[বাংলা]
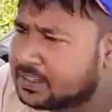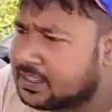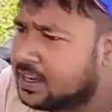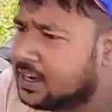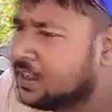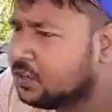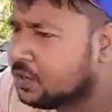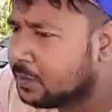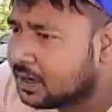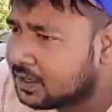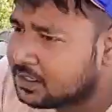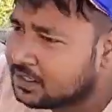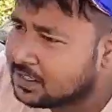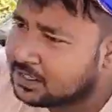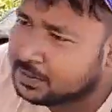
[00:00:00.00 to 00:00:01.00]
বাংলাদেশে
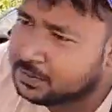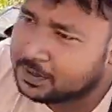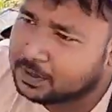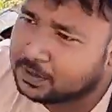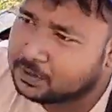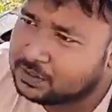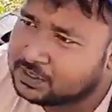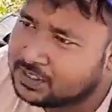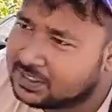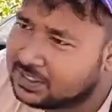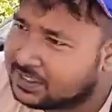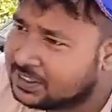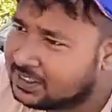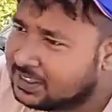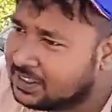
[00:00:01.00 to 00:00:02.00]
খেলার জন্য বাংলাদেশের জার্সি বিক্রি
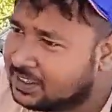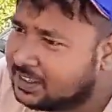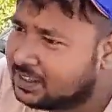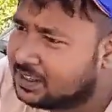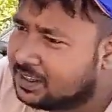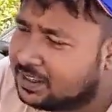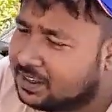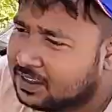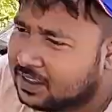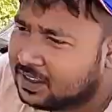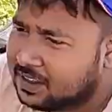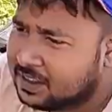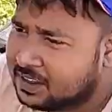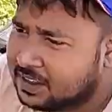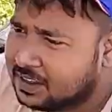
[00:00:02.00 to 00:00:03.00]
করছি ওকে
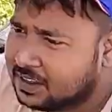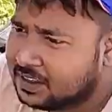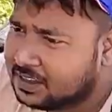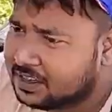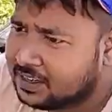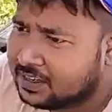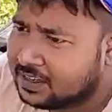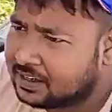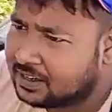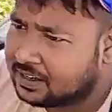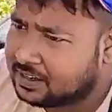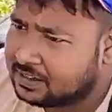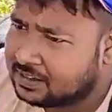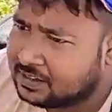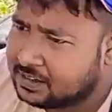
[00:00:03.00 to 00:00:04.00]
না কালকে তো
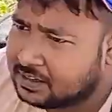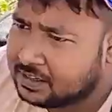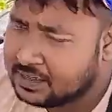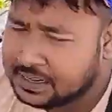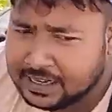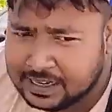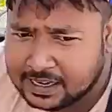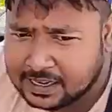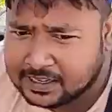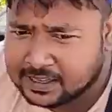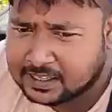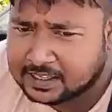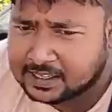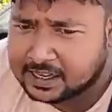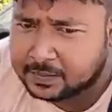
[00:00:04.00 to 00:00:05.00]
ইংল্যান্ডেরও খেলা আছে কিন্তু ইংল্যান্ডের তো
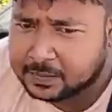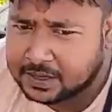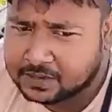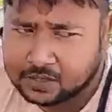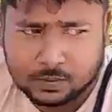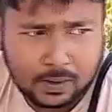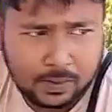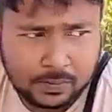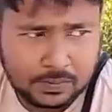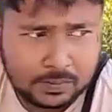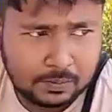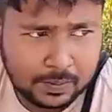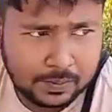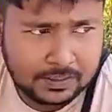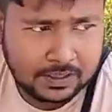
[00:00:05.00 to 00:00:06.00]
জার্সি নাই জার্সিটা আমরা
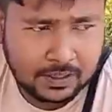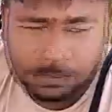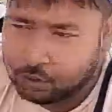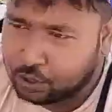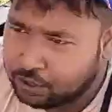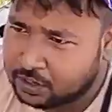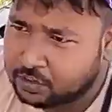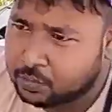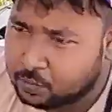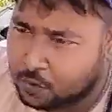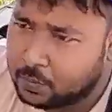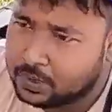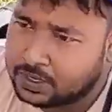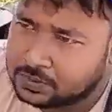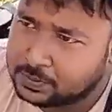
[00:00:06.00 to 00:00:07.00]
অ্যাকচুয়ালি ভেবেছিলাম
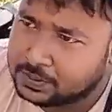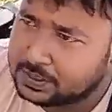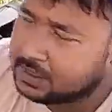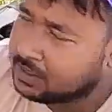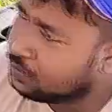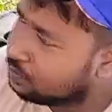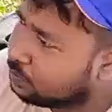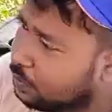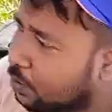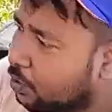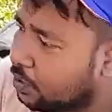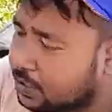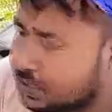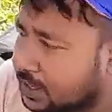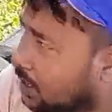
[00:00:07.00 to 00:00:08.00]
ফরেনার খুব কম আসবে
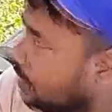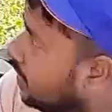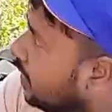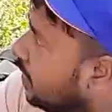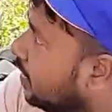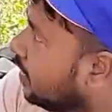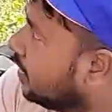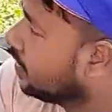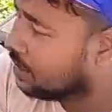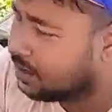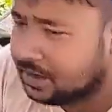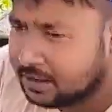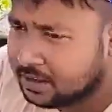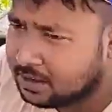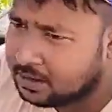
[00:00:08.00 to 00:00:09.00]
কিন্তু ফরেনার দেখি এখানে
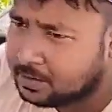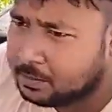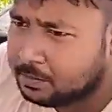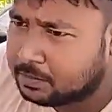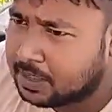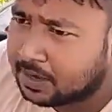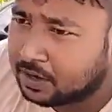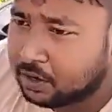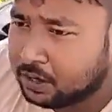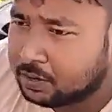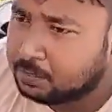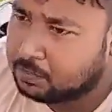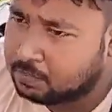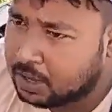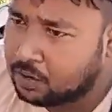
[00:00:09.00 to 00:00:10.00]
ইংল্যান্ডের
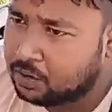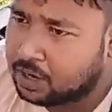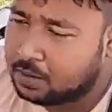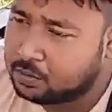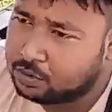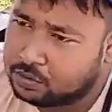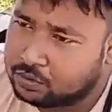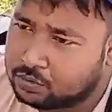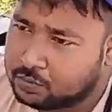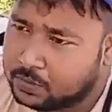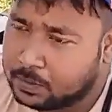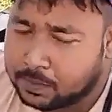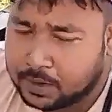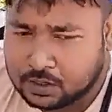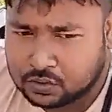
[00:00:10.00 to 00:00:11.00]
থাকলে অনেক ভালো লাভ
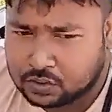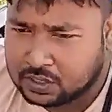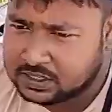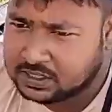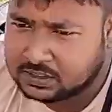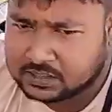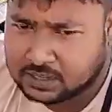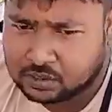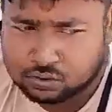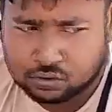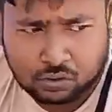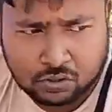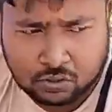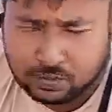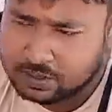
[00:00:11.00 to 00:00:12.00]
হতো মানে পাঁচশো
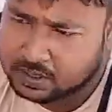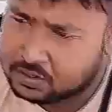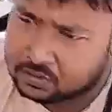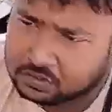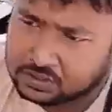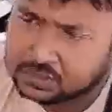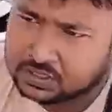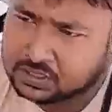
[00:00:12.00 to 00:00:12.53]
হাজার সাতশো করে বিক্রি